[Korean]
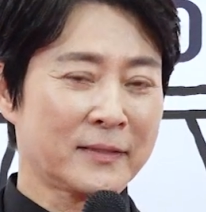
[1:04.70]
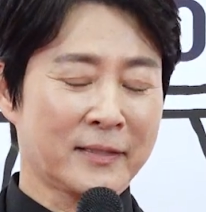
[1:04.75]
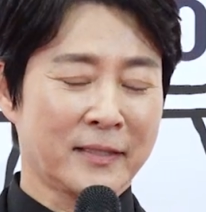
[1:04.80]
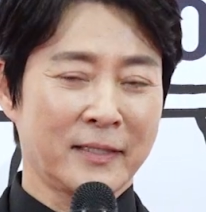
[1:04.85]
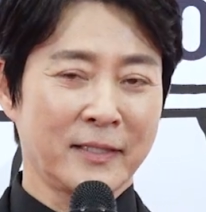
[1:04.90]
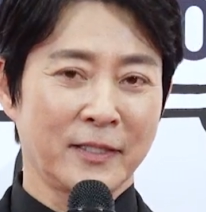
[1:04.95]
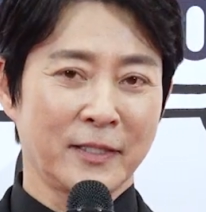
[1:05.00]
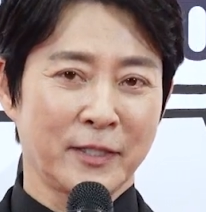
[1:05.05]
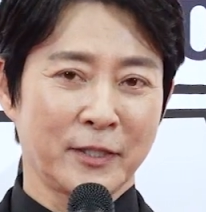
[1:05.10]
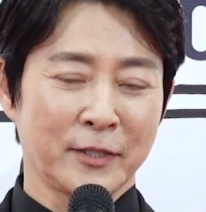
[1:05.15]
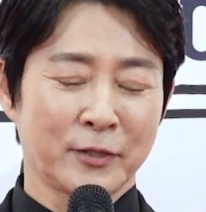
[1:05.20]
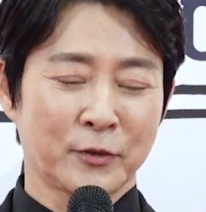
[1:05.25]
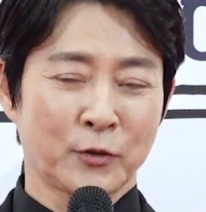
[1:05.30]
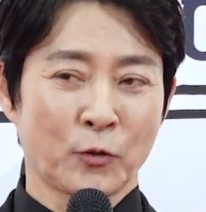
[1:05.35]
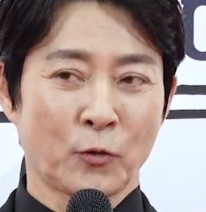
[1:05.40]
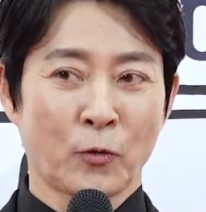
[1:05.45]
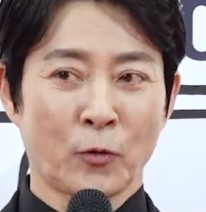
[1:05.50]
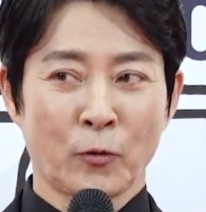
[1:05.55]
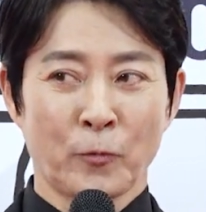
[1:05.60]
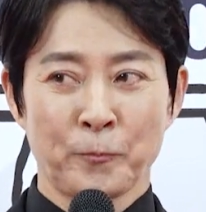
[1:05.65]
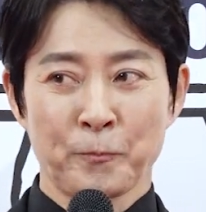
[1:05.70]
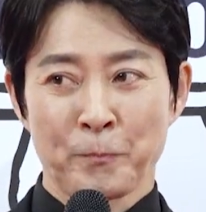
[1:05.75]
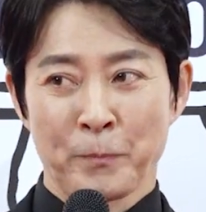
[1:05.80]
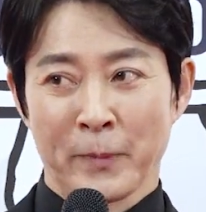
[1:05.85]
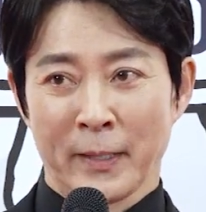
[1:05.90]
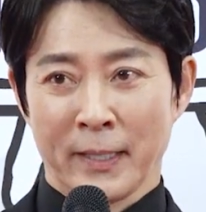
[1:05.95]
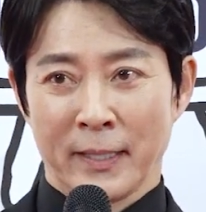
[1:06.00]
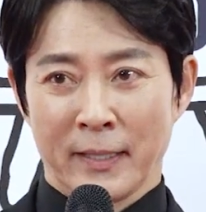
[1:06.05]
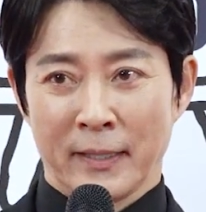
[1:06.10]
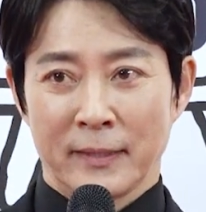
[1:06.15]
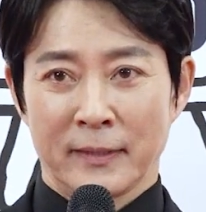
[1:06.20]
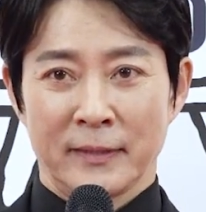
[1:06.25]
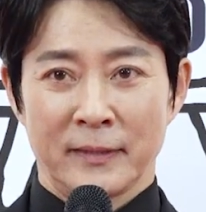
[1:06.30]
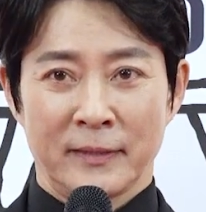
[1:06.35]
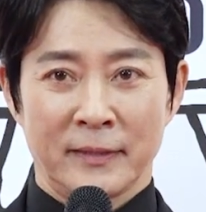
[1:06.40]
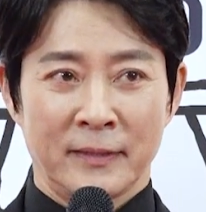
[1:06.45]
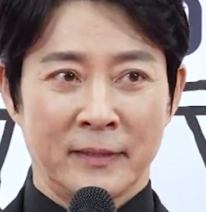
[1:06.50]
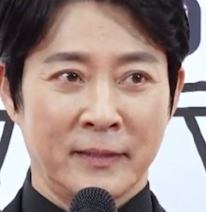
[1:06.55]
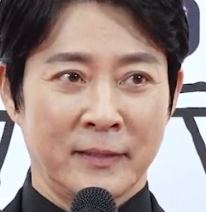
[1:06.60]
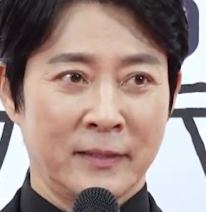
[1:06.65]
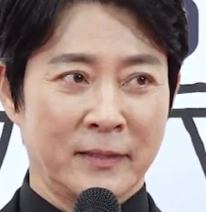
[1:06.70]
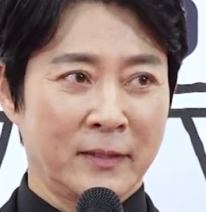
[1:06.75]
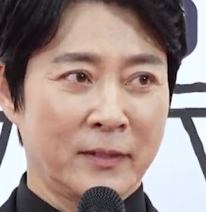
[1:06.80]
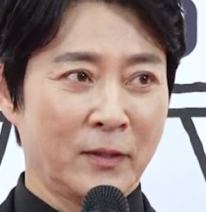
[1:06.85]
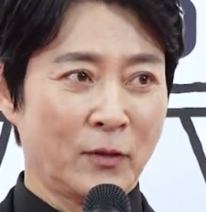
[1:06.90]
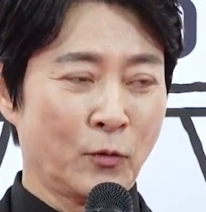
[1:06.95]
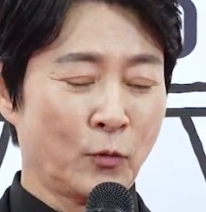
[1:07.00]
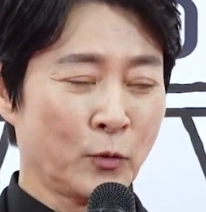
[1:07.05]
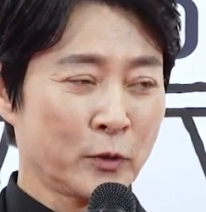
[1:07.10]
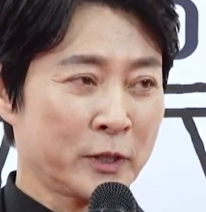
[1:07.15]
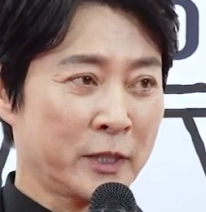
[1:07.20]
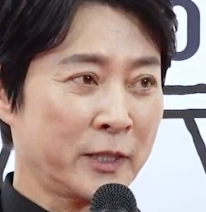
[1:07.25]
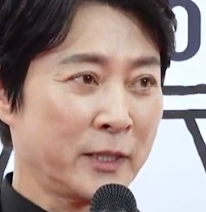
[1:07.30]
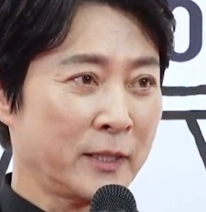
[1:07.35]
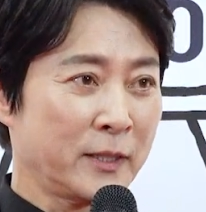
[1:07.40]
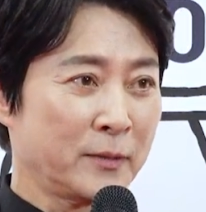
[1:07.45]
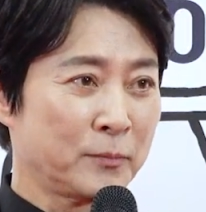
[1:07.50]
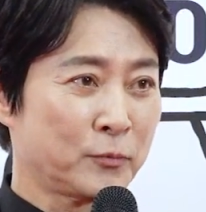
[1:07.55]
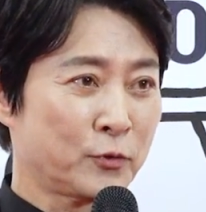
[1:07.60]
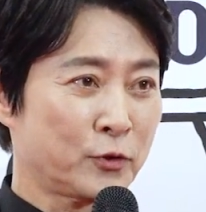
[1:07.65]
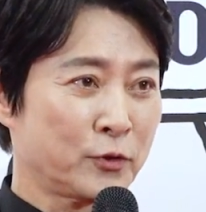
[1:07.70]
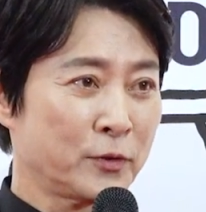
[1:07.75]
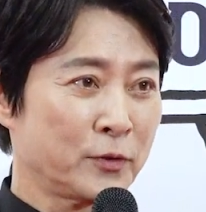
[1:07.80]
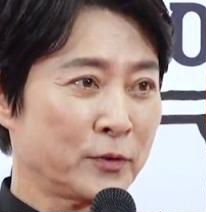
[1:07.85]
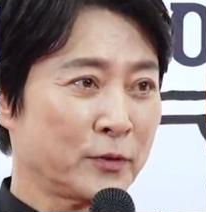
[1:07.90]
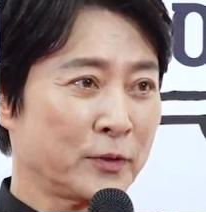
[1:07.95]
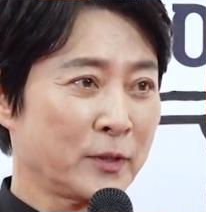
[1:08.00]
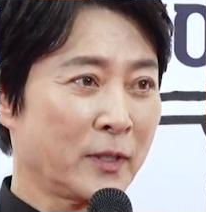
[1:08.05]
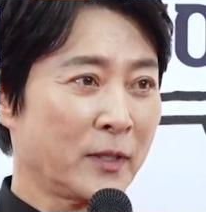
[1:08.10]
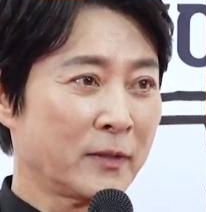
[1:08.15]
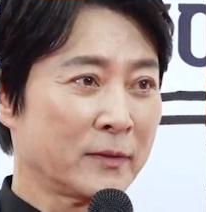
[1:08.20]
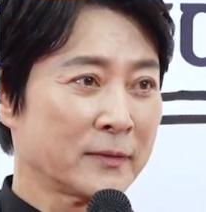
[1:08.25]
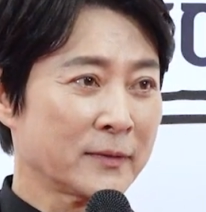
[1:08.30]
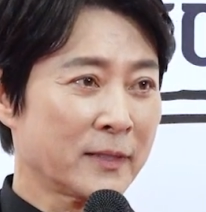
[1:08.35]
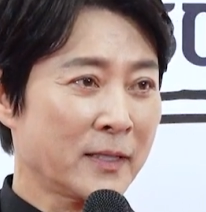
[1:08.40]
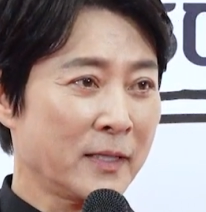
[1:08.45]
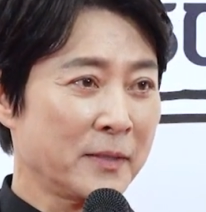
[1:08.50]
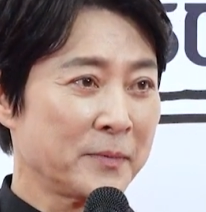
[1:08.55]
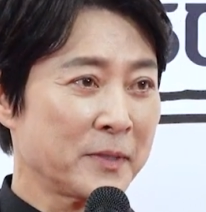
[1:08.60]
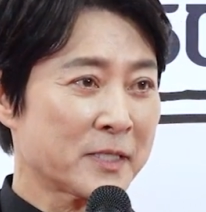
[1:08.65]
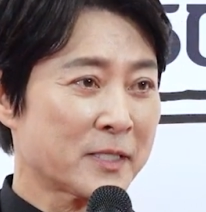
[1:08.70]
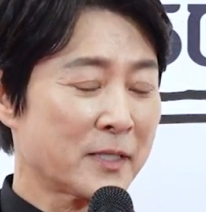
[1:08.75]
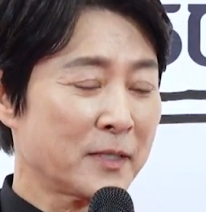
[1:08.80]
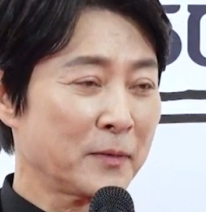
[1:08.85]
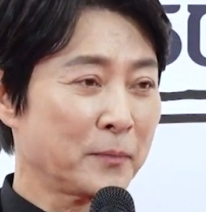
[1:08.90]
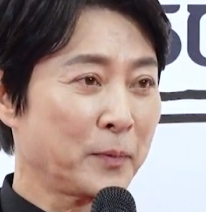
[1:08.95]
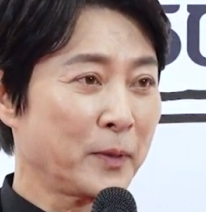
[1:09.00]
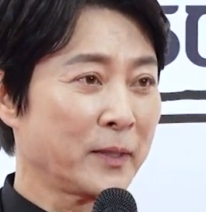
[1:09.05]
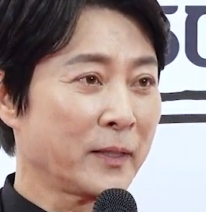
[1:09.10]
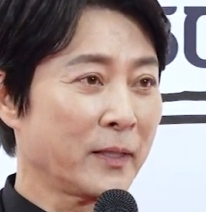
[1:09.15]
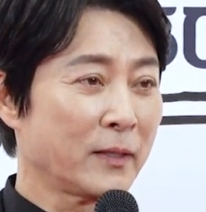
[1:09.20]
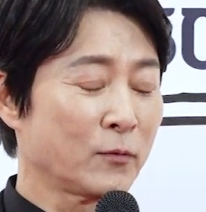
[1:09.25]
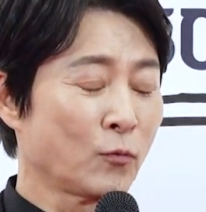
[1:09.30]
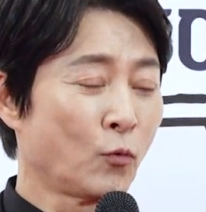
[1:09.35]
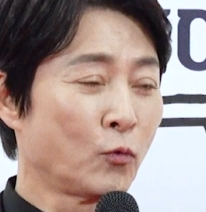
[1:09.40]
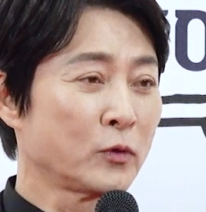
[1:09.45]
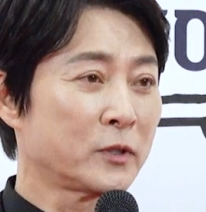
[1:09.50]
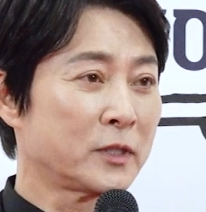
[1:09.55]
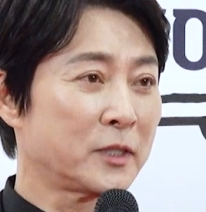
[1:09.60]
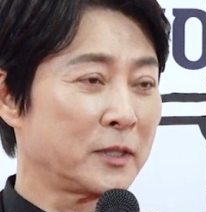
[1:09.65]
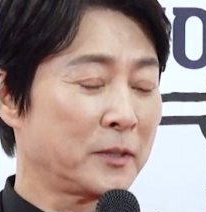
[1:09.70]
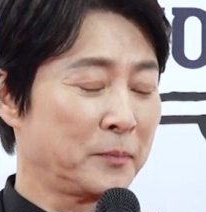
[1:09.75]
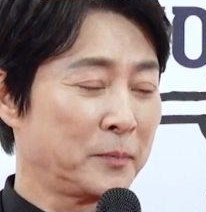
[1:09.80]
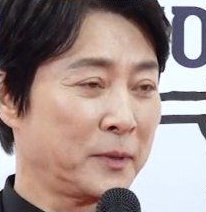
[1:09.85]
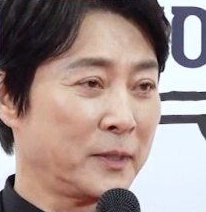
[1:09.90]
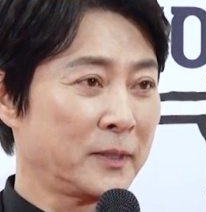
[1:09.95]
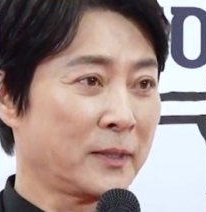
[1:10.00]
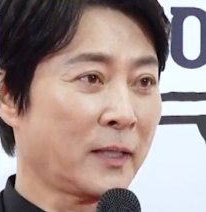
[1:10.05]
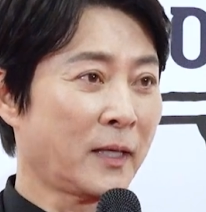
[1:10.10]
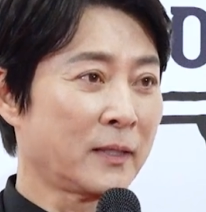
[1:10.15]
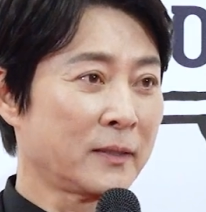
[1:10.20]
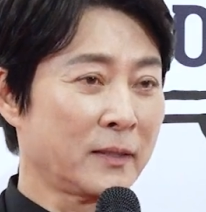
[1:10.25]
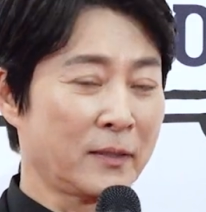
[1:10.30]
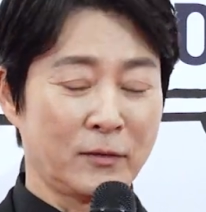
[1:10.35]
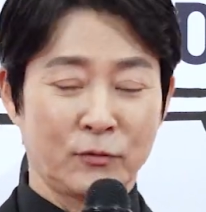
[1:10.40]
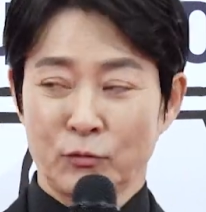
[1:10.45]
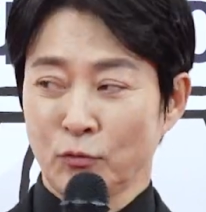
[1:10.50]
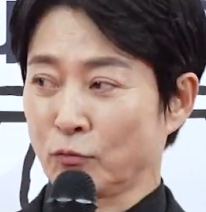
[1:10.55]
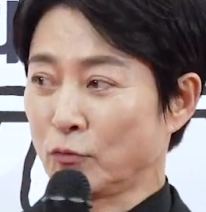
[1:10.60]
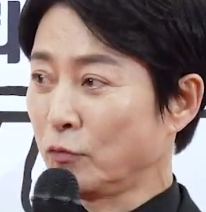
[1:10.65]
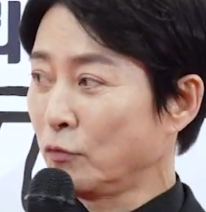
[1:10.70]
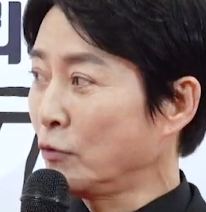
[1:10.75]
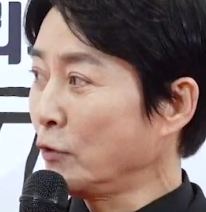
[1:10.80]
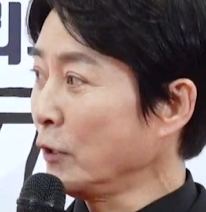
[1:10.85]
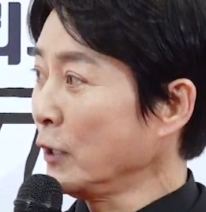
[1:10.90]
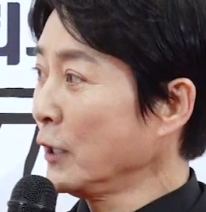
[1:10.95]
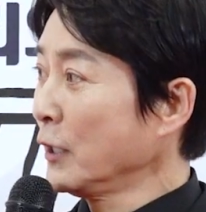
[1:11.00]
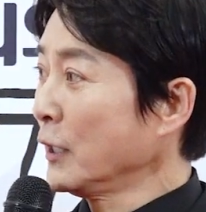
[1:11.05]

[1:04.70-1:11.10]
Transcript: 특히 또 이 50주년 KBS를 빛낸 50인 안에도